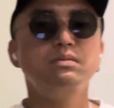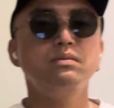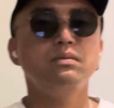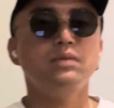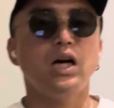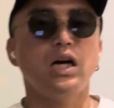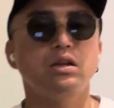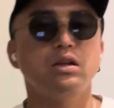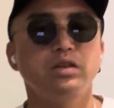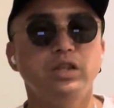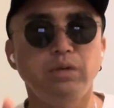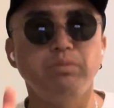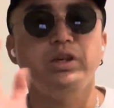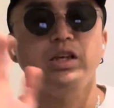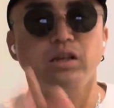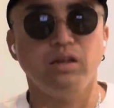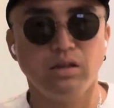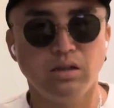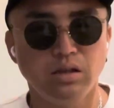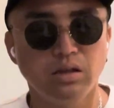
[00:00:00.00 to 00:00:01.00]
あの日々、
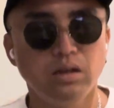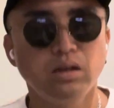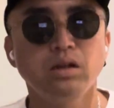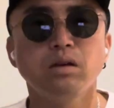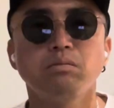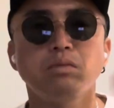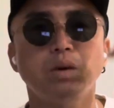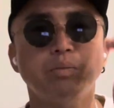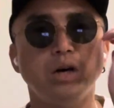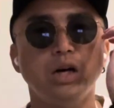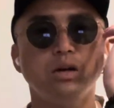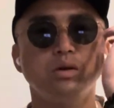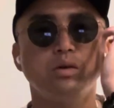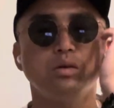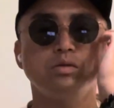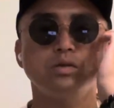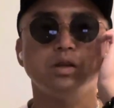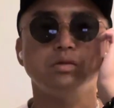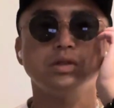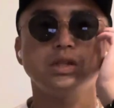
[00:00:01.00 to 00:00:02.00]
まあ、
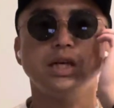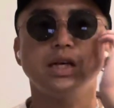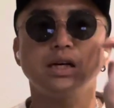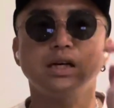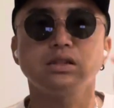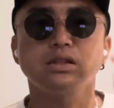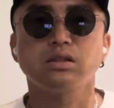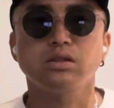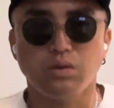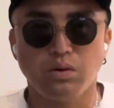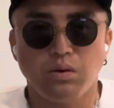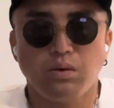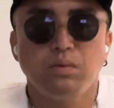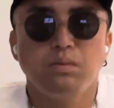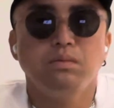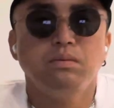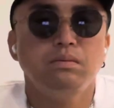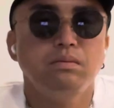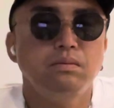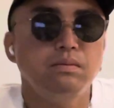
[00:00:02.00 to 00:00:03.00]
バンコクでの生活を
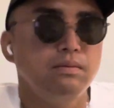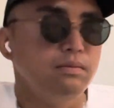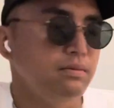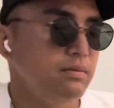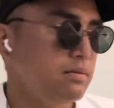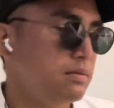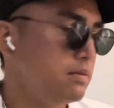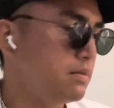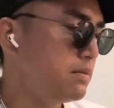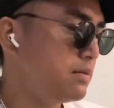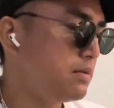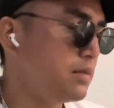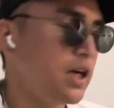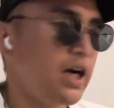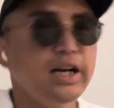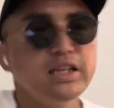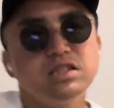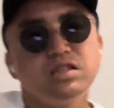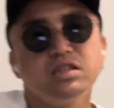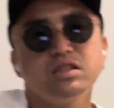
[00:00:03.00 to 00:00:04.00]

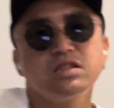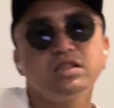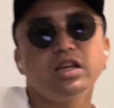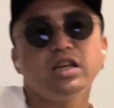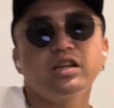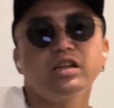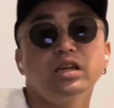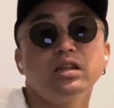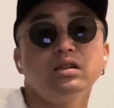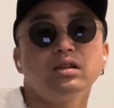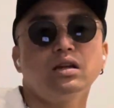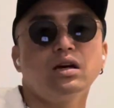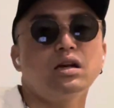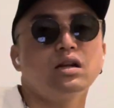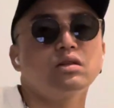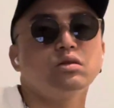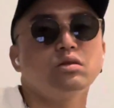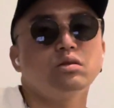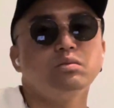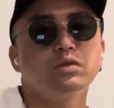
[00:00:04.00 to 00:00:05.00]
配信していけたら
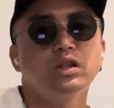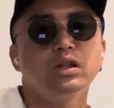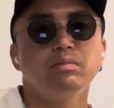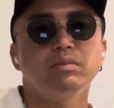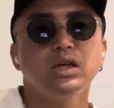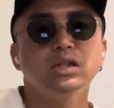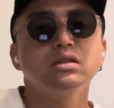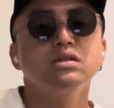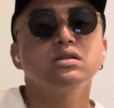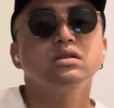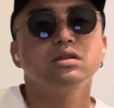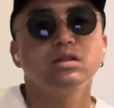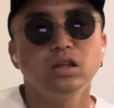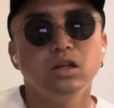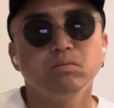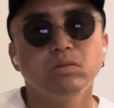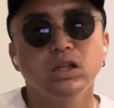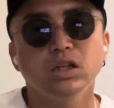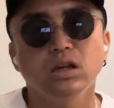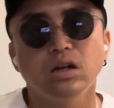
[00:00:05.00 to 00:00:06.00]
と思ってますんで
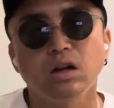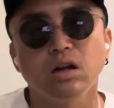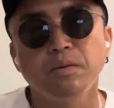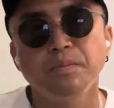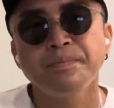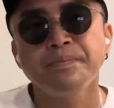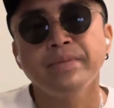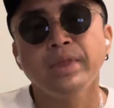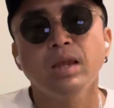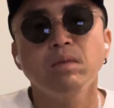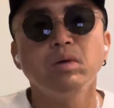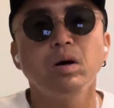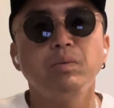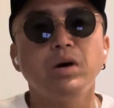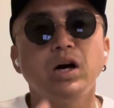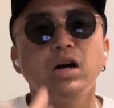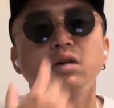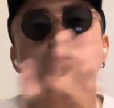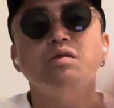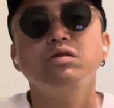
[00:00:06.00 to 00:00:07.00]
また、まあ、
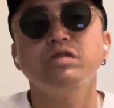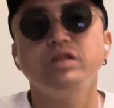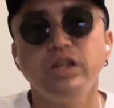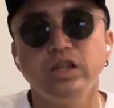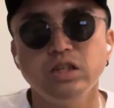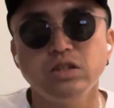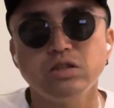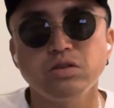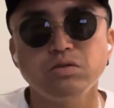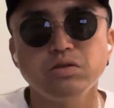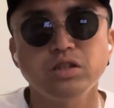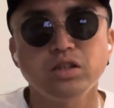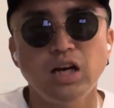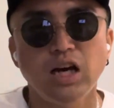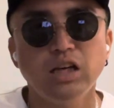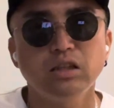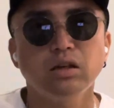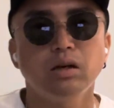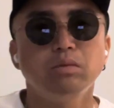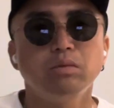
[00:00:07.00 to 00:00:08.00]
バンコクに移住した
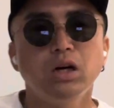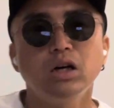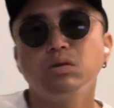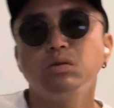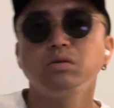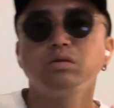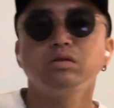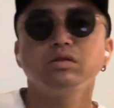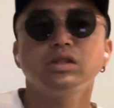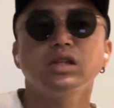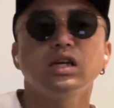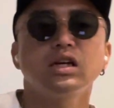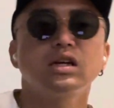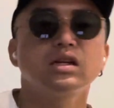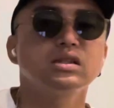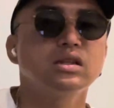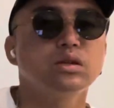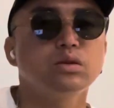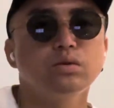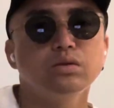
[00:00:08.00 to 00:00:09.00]
いとかバンコクの生
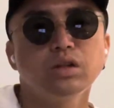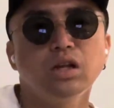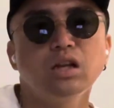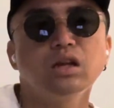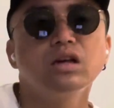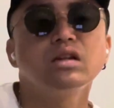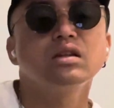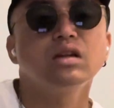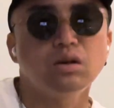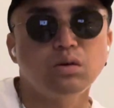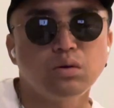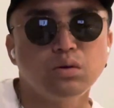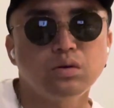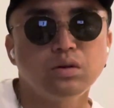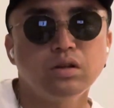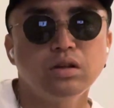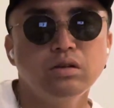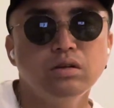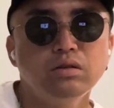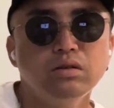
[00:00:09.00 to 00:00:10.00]
活ってどんななんだろ
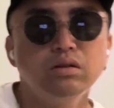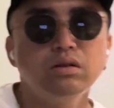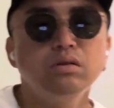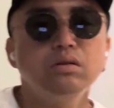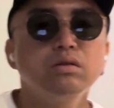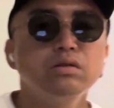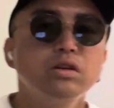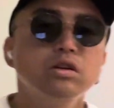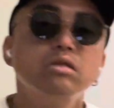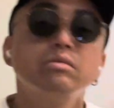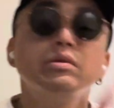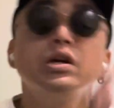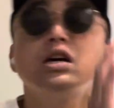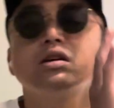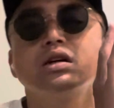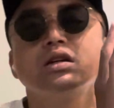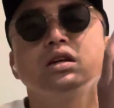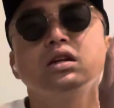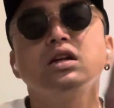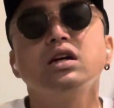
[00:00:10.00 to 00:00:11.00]
うっていうのも興味ある
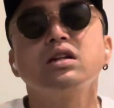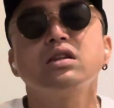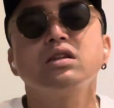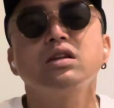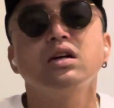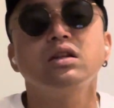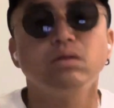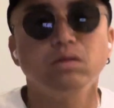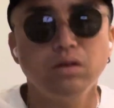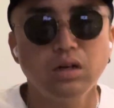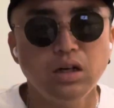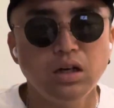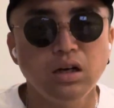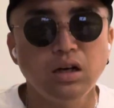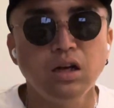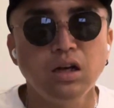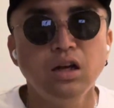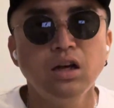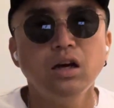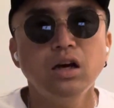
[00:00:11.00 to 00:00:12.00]
方であったりと
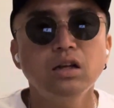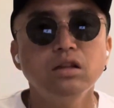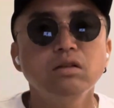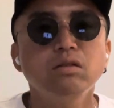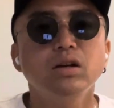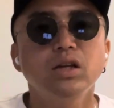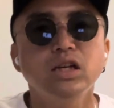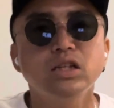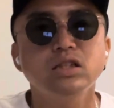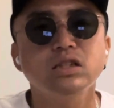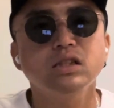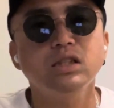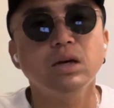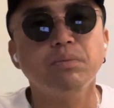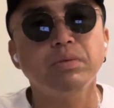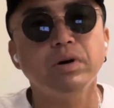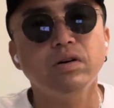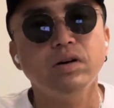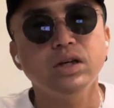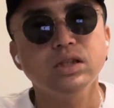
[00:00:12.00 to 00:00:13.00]
かあとはね実際
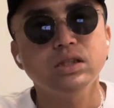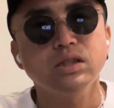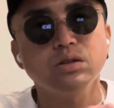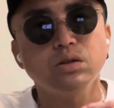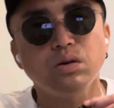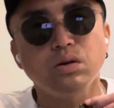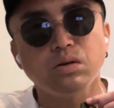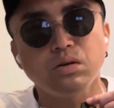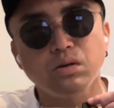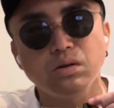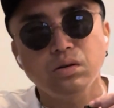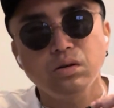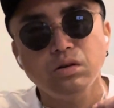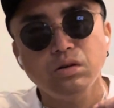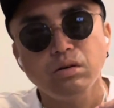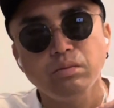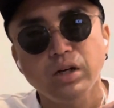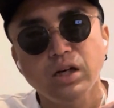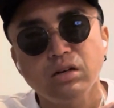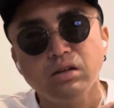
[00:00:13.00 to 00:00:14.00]
パワーストーン
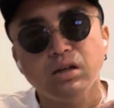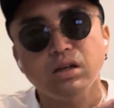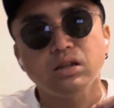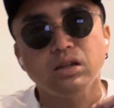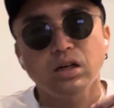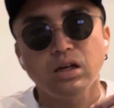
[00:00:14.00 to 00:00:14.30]
興味ある方